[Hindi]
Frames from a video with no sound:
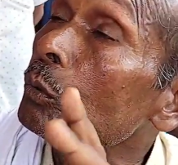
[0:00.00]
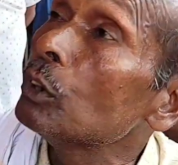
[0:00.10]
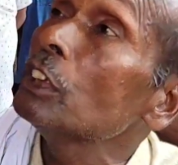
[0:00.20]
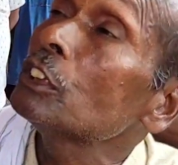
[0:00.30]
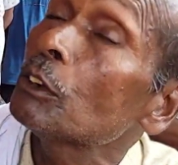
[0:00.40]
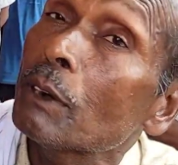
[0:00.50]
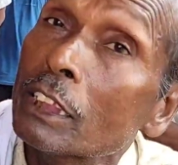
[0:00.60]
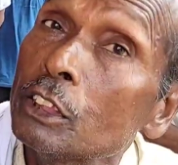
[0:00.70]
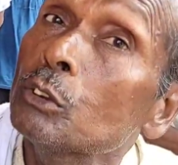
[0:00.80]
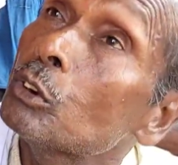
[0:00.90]
वही
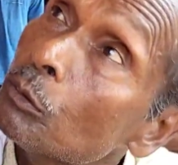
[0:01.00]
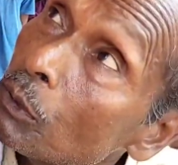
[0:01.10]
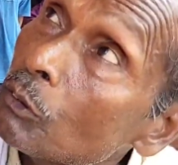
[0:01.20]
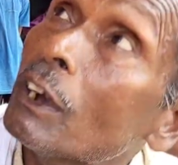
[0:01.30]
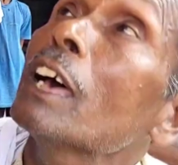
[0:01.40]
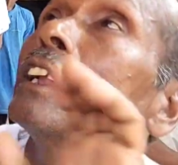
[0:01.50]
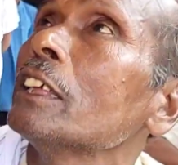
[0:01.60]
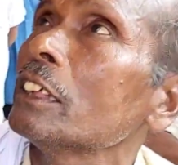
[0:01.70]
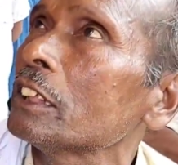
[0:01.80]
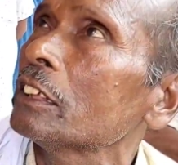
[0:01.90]
समाधि को हम बनवा
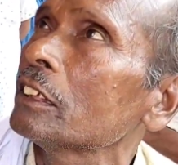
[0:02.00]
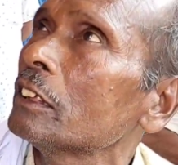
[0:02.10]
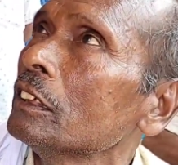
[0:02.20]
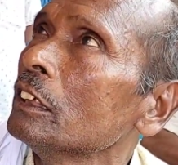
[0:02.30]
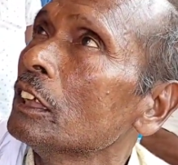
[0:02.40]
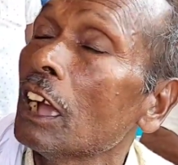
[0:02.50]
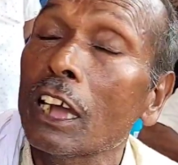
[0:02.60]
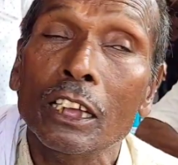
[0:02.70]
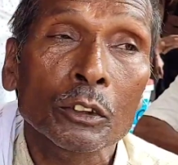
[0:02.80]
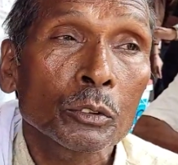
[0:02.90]
रहे थे
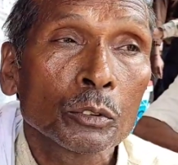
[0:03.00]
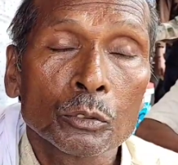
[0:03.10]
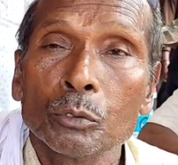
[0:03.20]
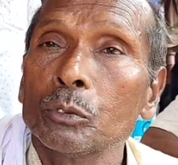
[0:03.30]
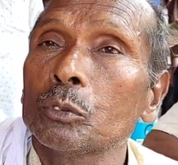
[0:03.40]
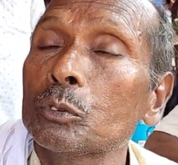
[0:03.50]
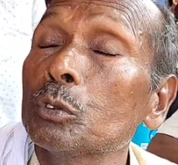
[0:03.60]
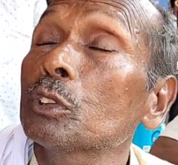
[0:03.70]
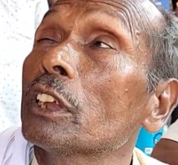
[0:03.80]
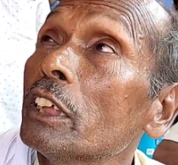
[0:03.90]
आ
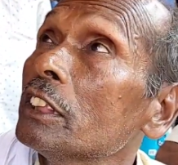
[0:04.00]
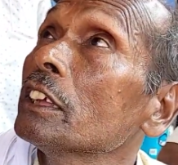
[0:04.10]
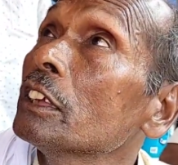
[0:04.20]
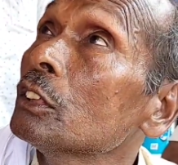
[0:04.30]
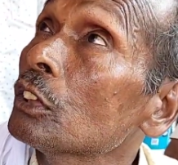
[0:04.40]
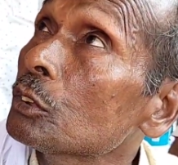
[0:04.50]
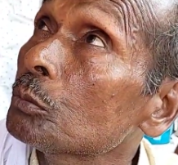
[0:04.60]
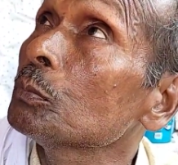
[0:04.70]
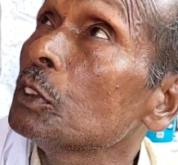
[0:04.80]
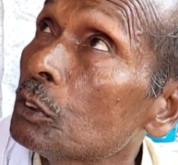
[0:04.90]
सोच रहे थे कि दस
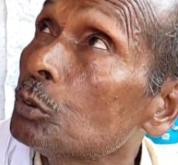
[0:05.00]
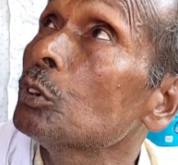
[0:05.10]
बीस